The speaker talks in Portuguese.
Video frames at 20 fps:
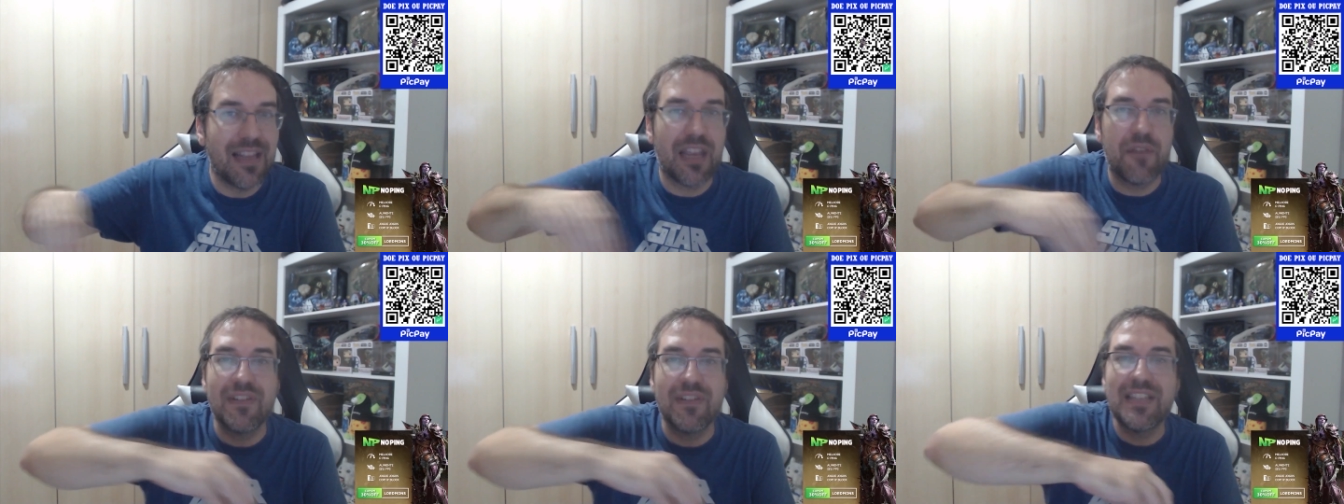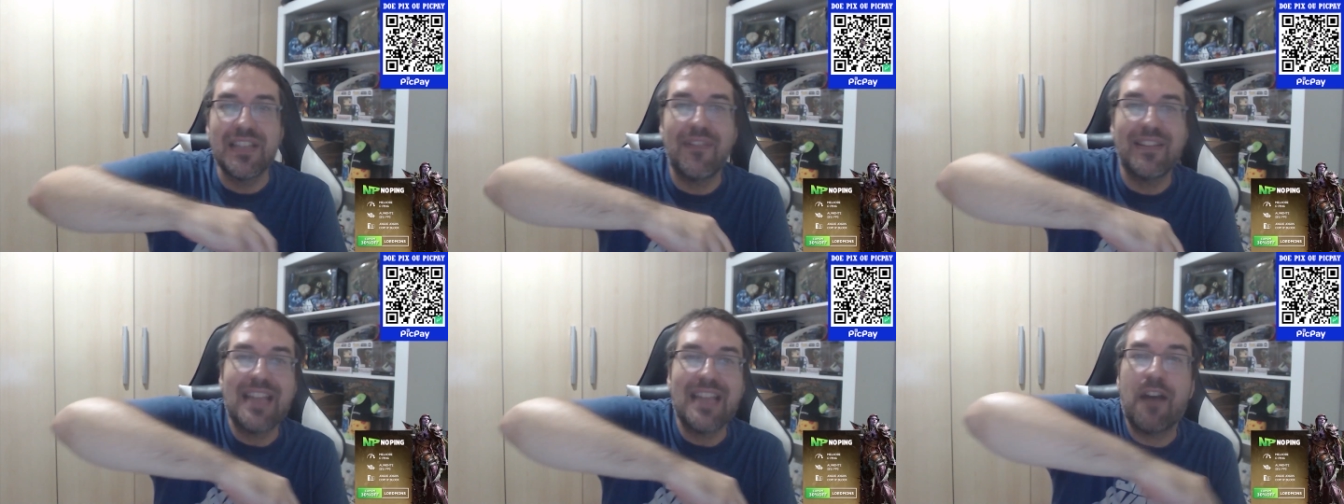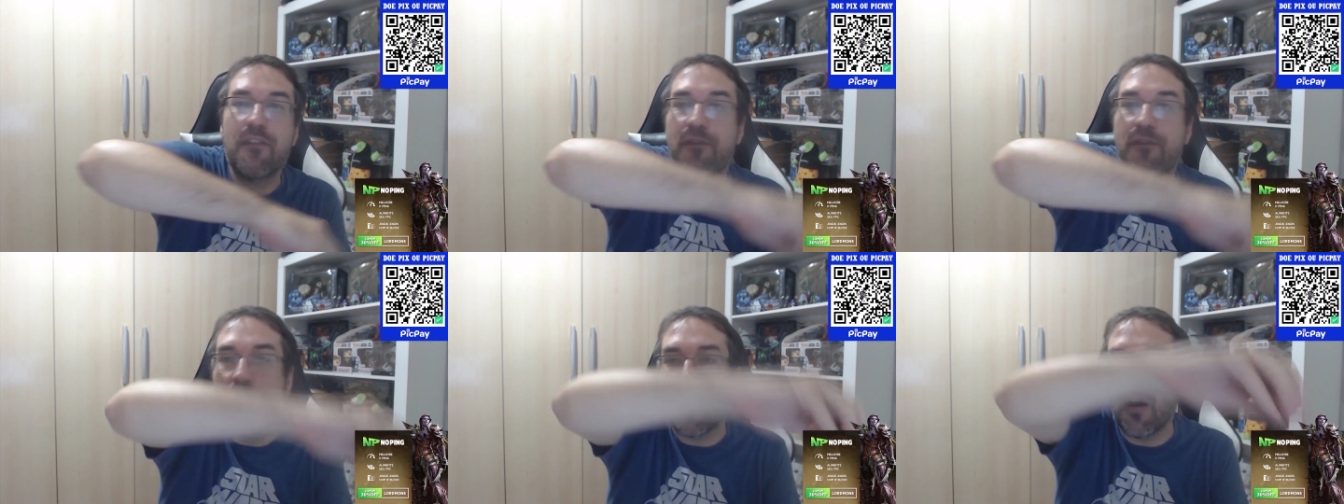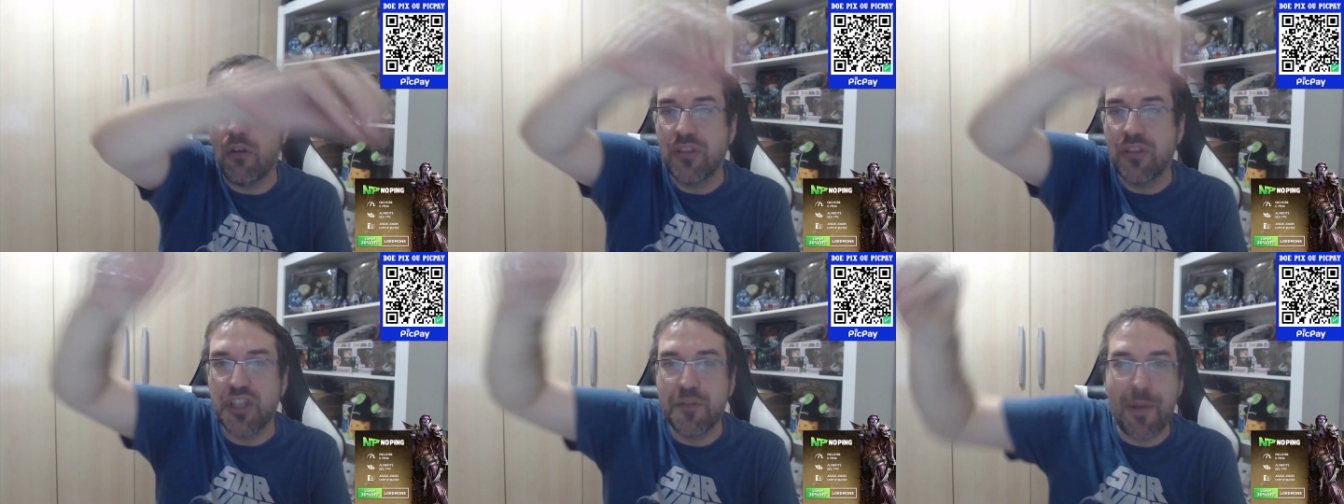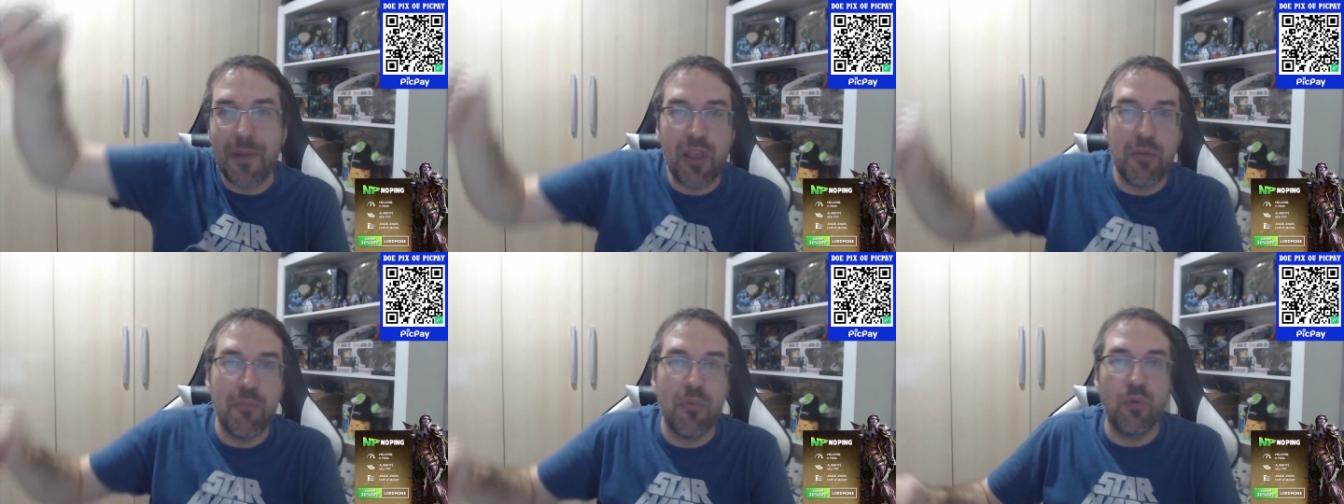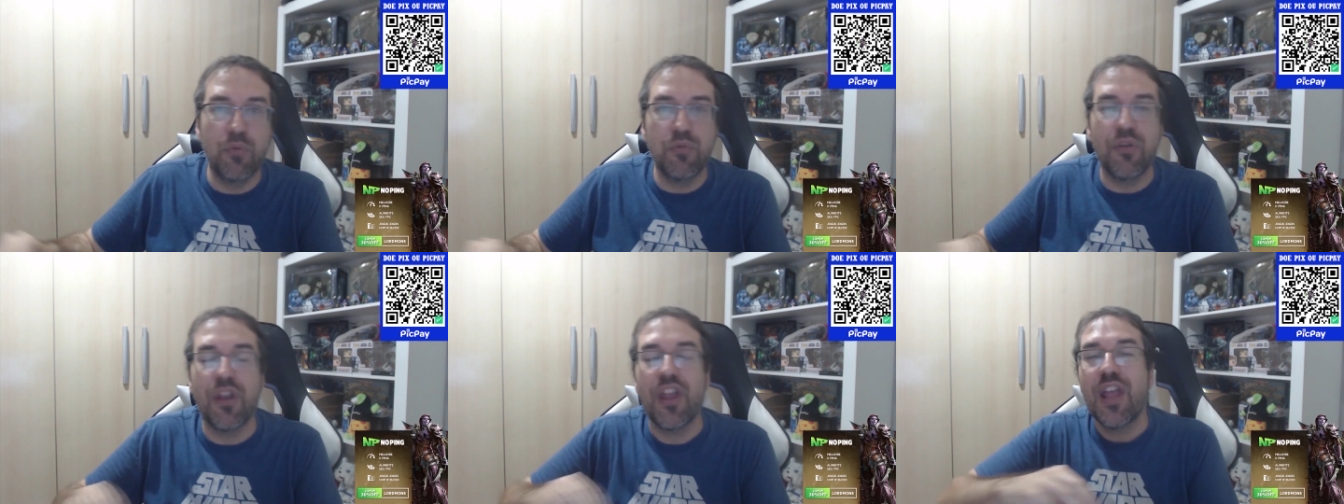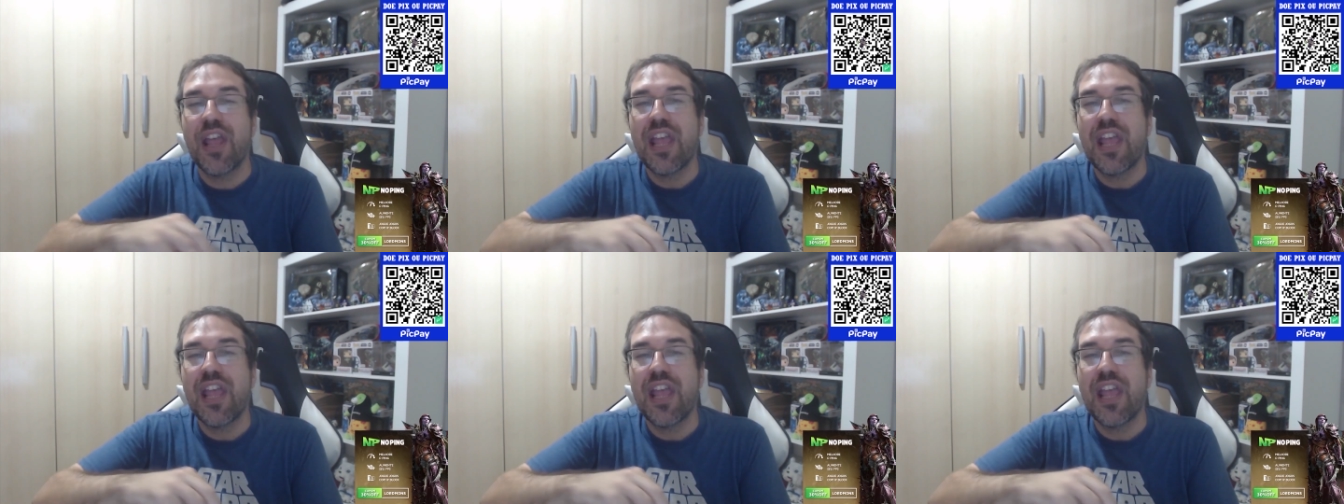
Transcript: que você vai dar voltas pelo mundo